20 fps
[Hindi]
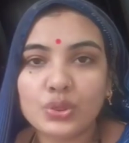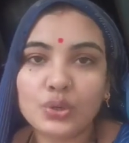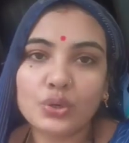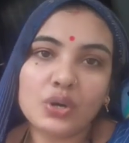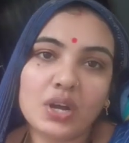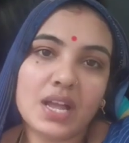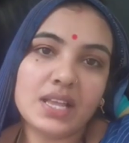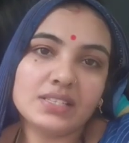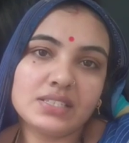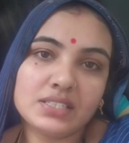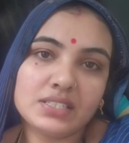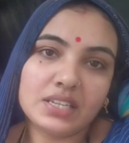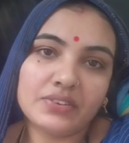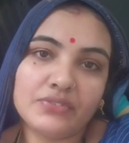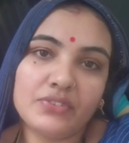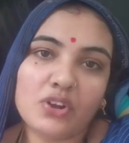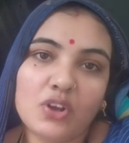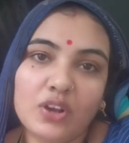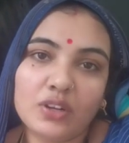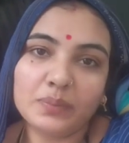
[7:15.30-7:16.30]
तो आज के
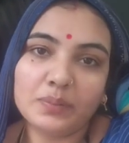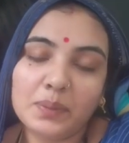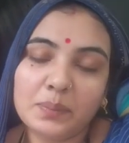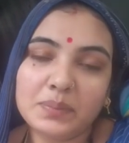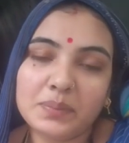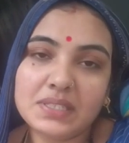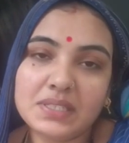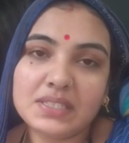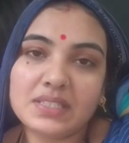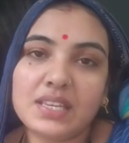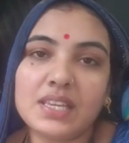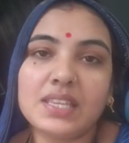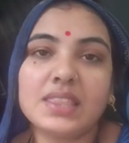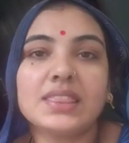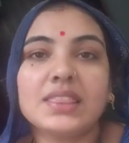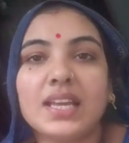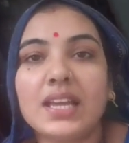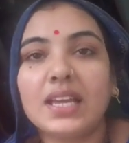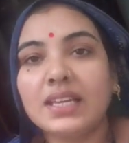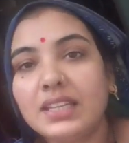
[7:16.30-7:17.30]
ब्लॉग में बस
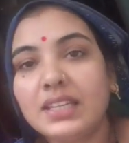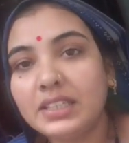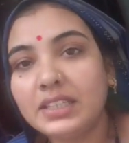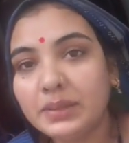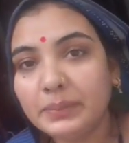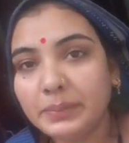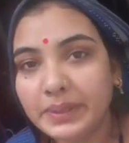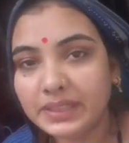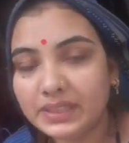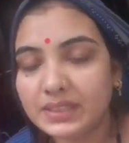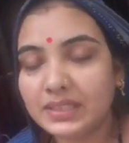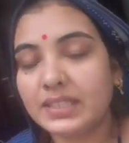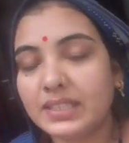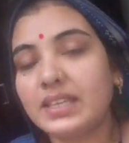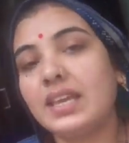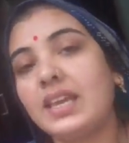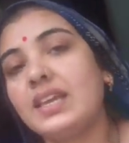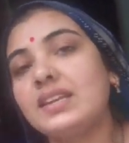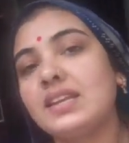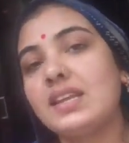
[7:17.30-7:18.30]
इतना ही मिलते
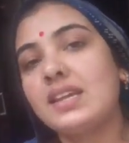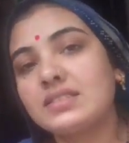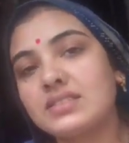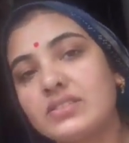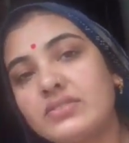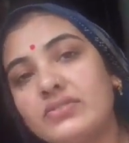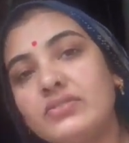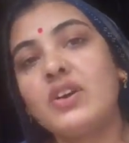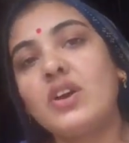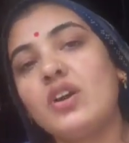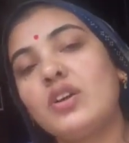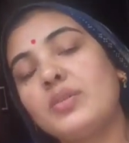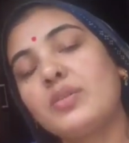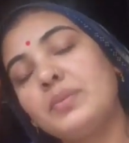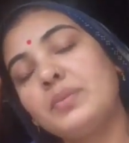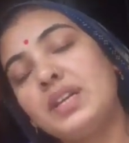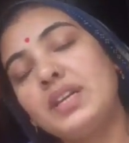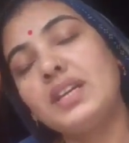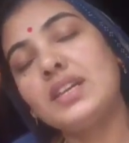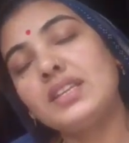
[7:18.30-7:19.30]
हैं नेक्स्ट ब्लॉग
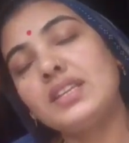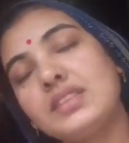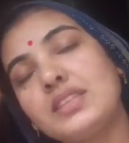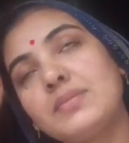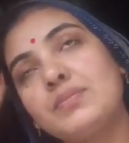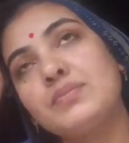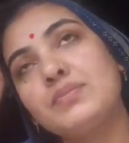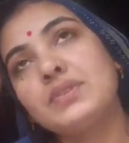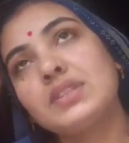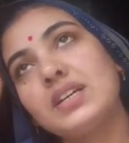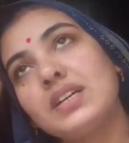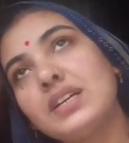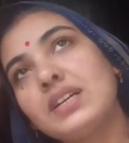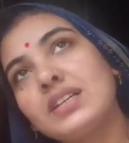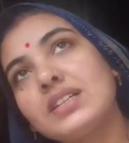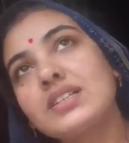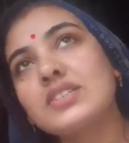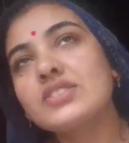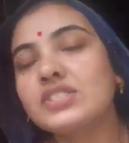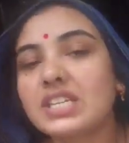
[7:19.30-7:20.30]
में तब
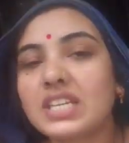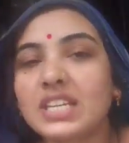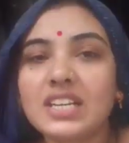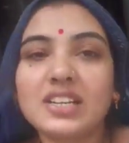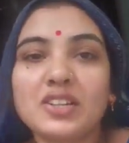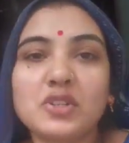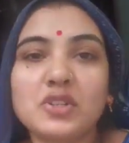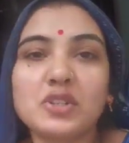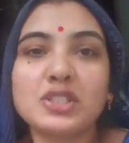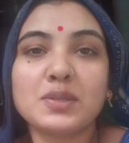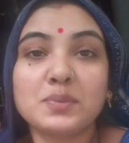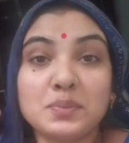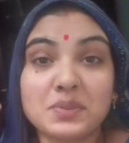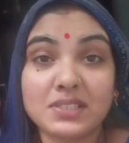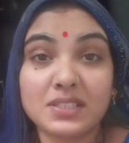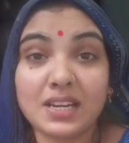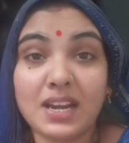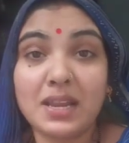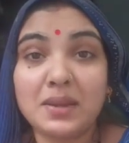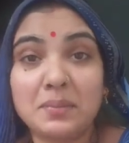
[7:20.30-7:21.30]
तक चैनल को
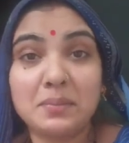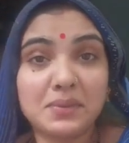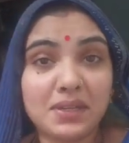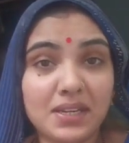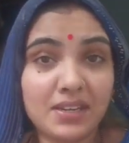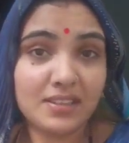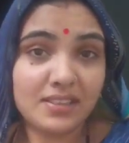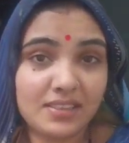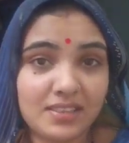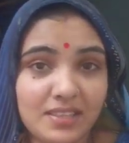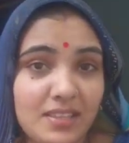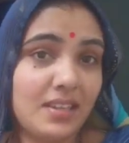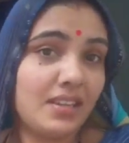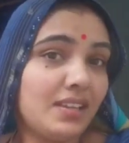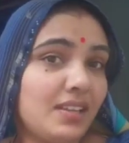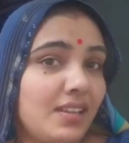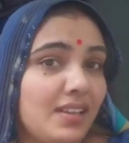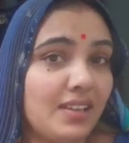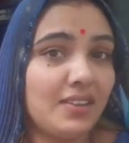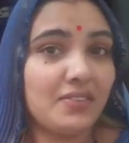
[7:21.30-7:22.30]
सब्सक्राइब करते
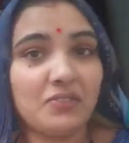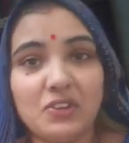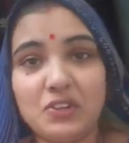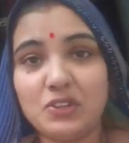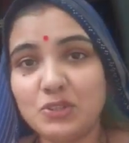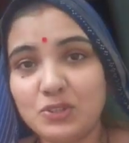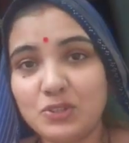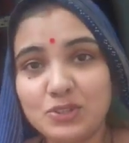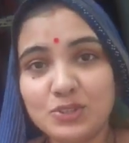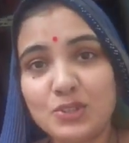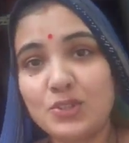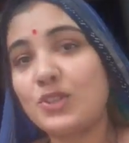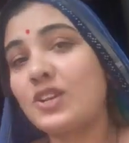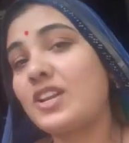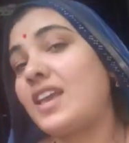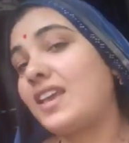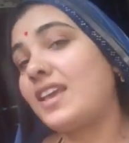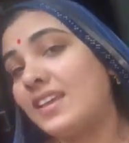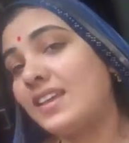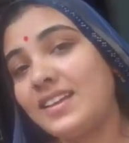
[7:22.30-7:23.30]
रहिए वीडियोस को
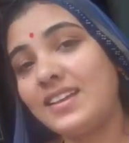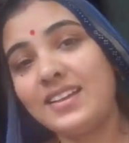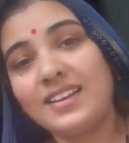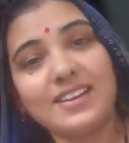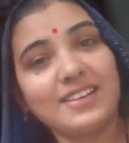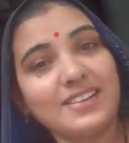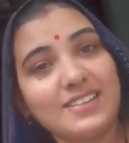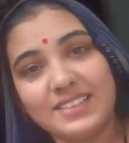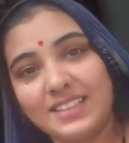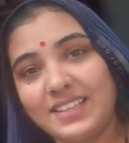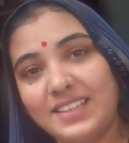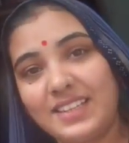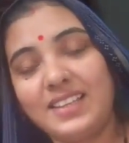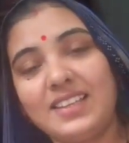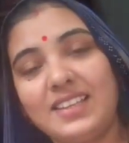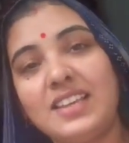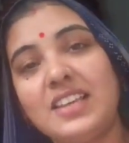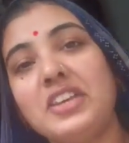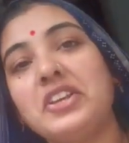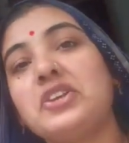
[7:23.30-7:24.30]
लाइक करते
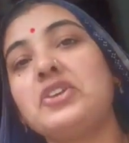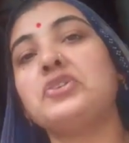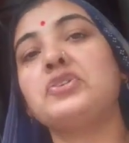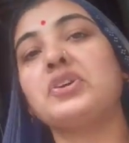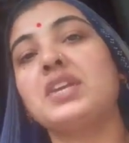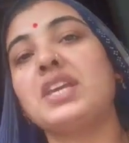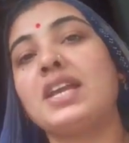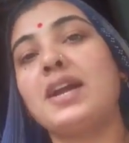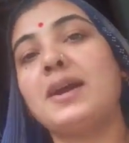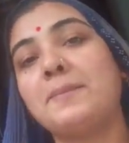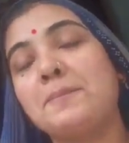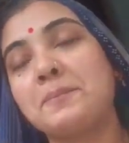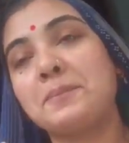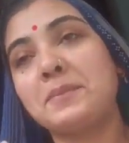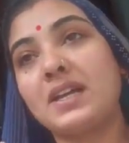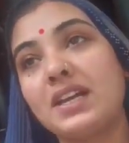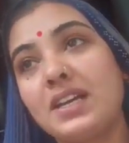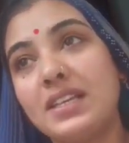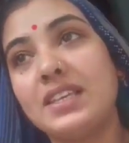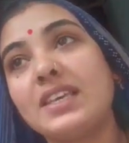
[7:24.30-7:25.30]
रहिए क्योंकि
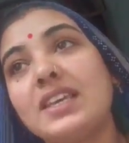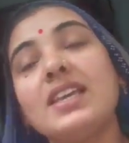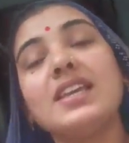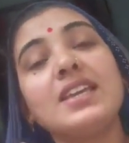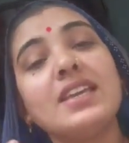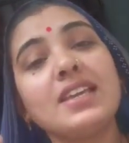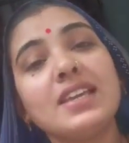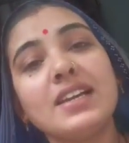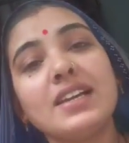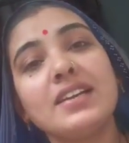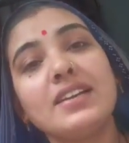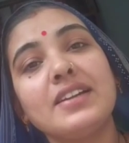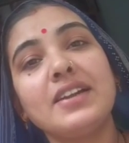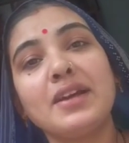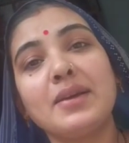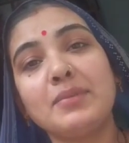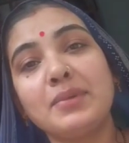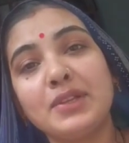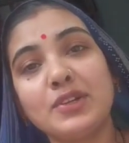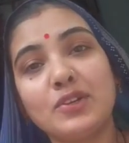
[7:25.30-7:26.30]
आपका यही
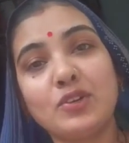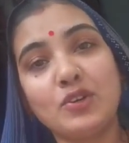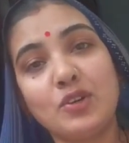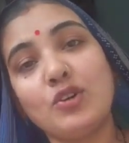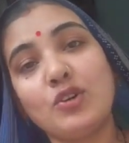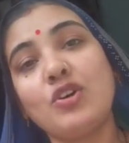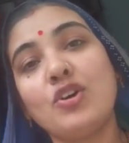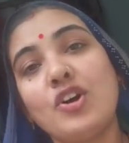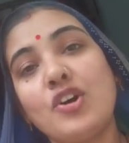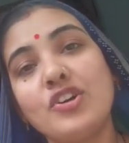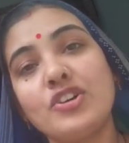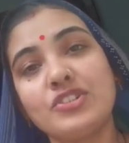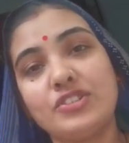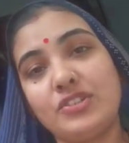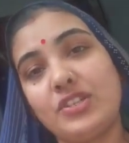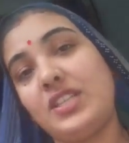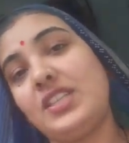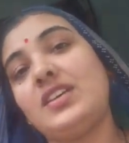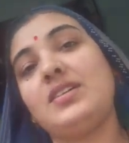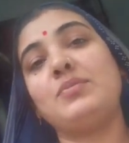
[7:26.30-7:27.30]
करना मेरे को और
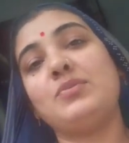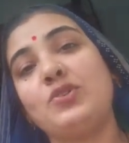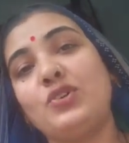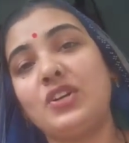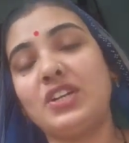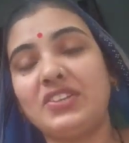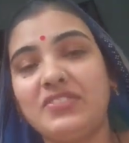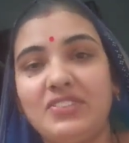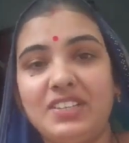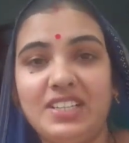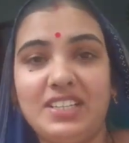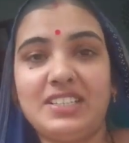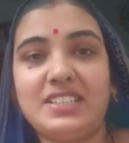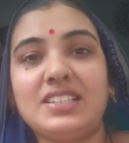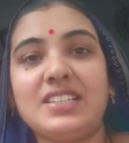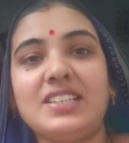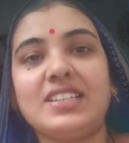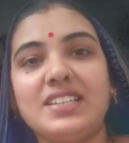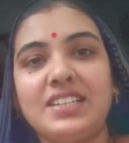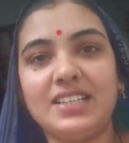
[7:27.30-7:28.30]
ज़्यादा मोटिवेट
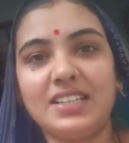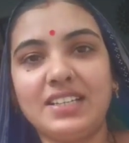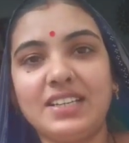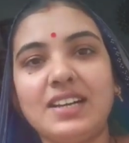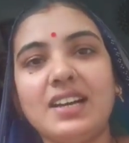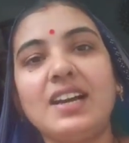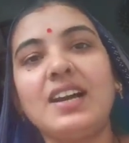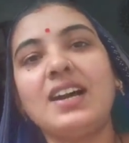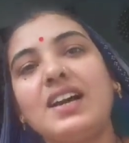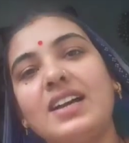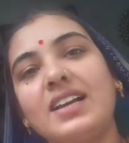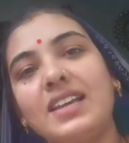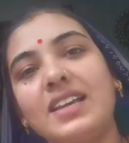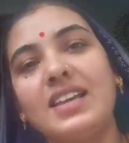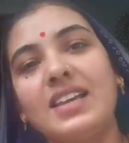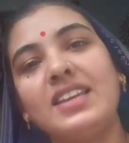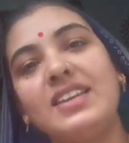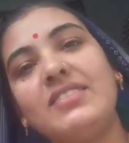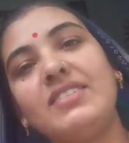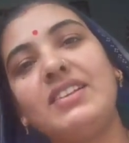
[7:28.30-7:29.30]
करेगा आगे
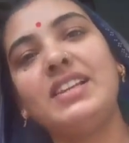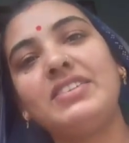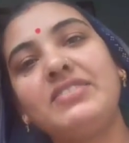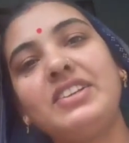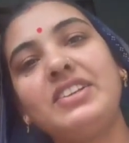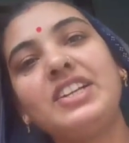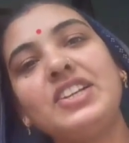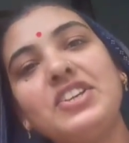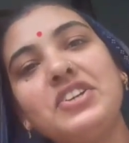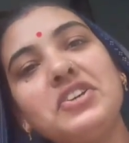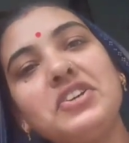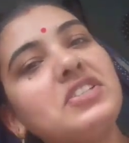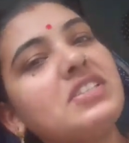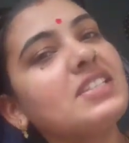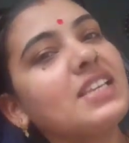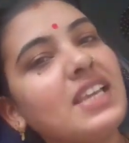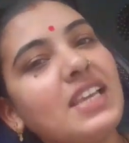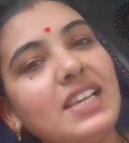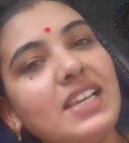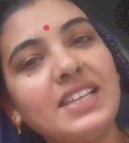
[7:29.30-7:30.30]
आने वाले वीडियोस
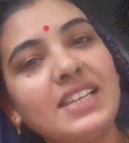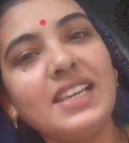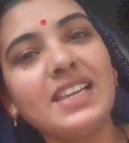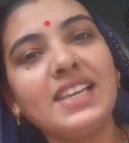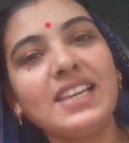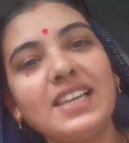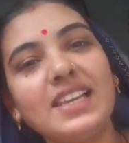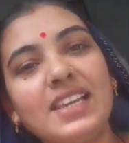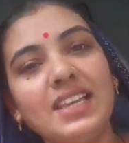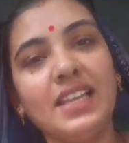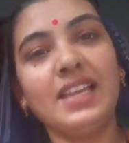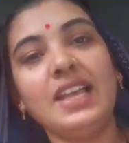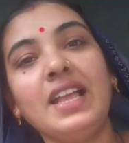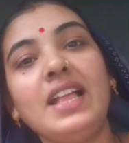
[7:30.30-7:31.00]
के लिए